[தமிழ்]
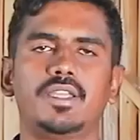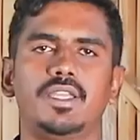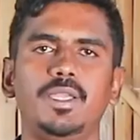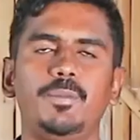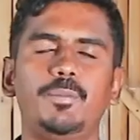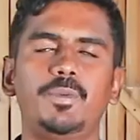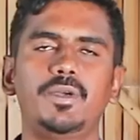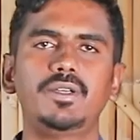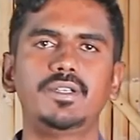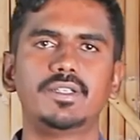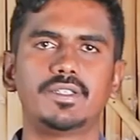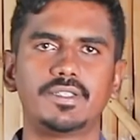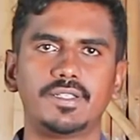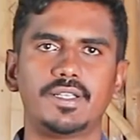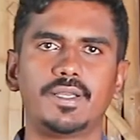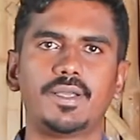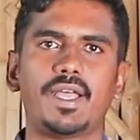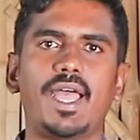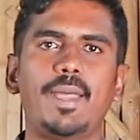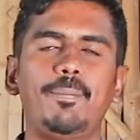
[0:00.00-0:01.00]
இப்போ
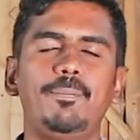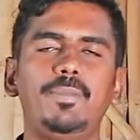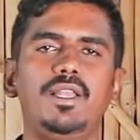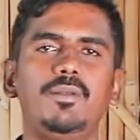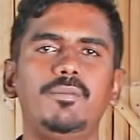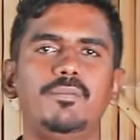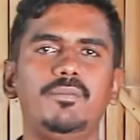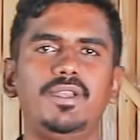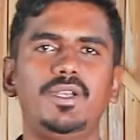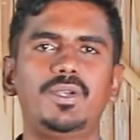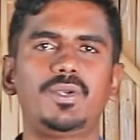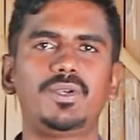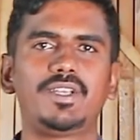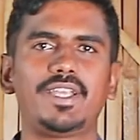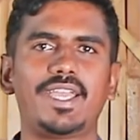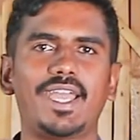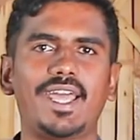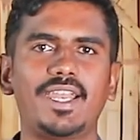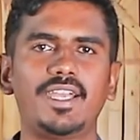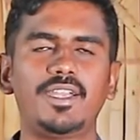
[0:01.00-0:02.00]
ஆப்பிள் பீட்ரூட்
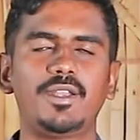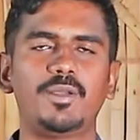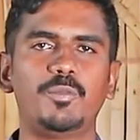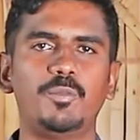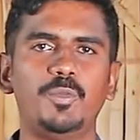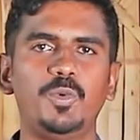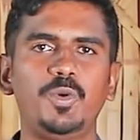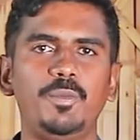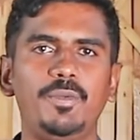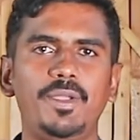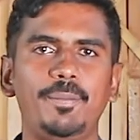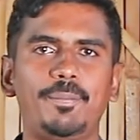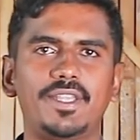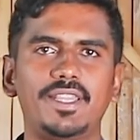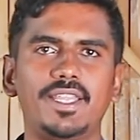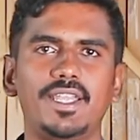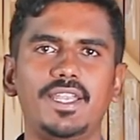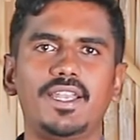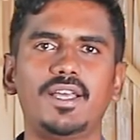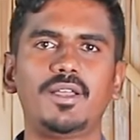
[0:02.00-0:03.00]
கேரட் மூணுமே
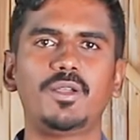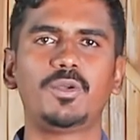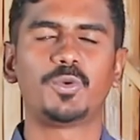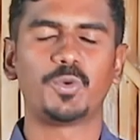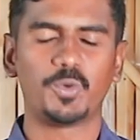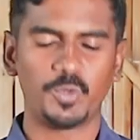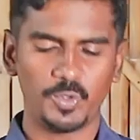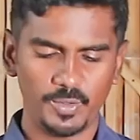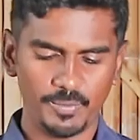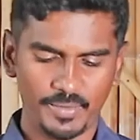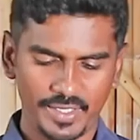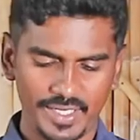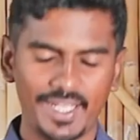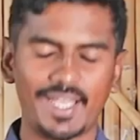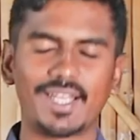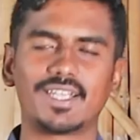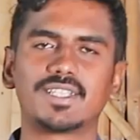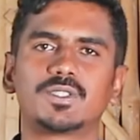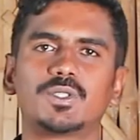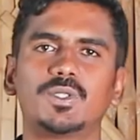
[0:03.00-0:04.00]
பார்த்தீங்கன்னா கூழ் மாதிரி
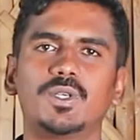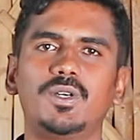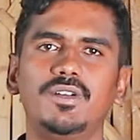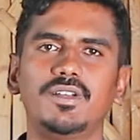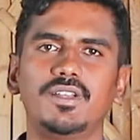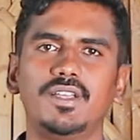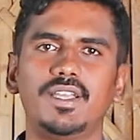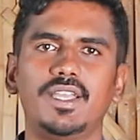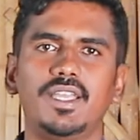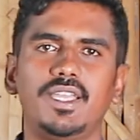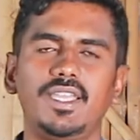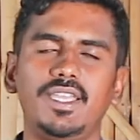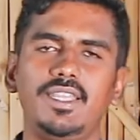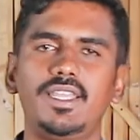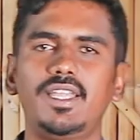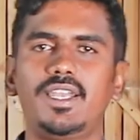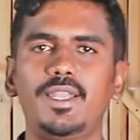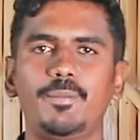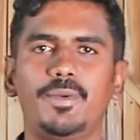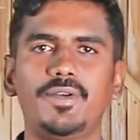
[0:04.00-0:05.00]
அரைச்சிட்டோம் இதை
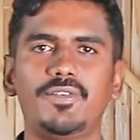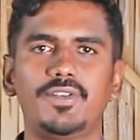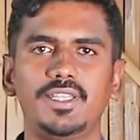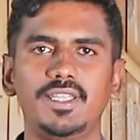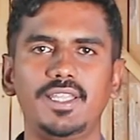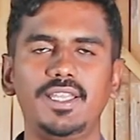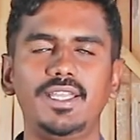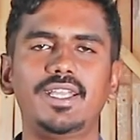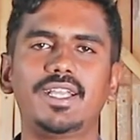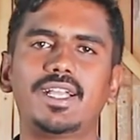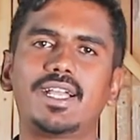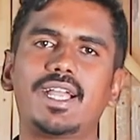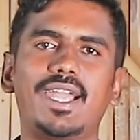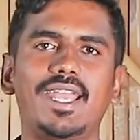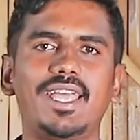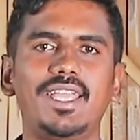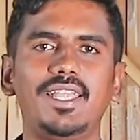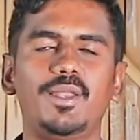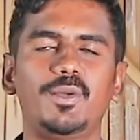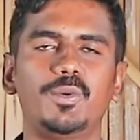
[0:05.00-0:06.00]
நம்ம வந்து
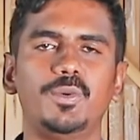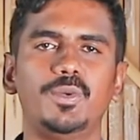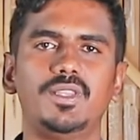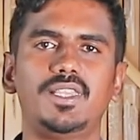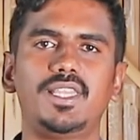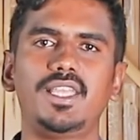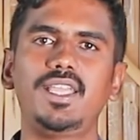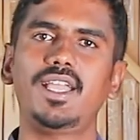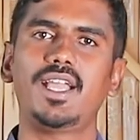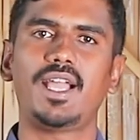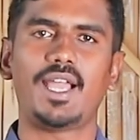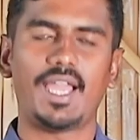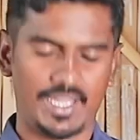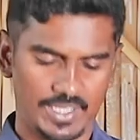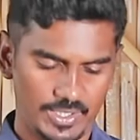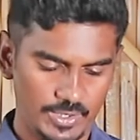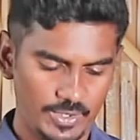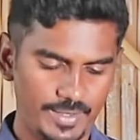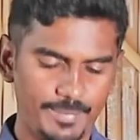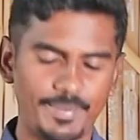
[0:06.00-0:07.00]
கடாயில் ஊற்றி
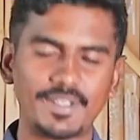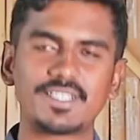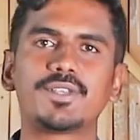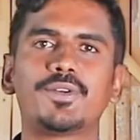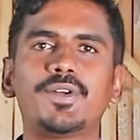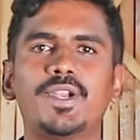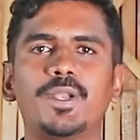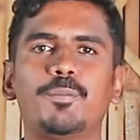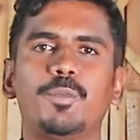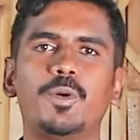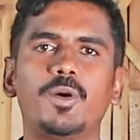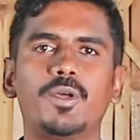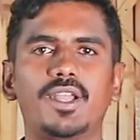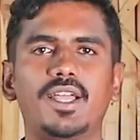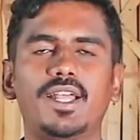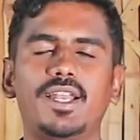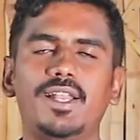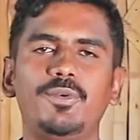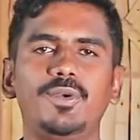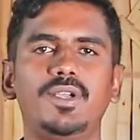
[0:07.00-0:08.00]
அதோட பச்சைவாடை போகிற
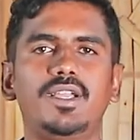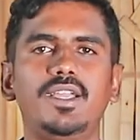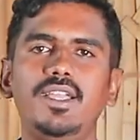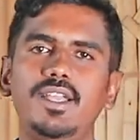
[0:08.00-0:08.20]
அளவுக்கு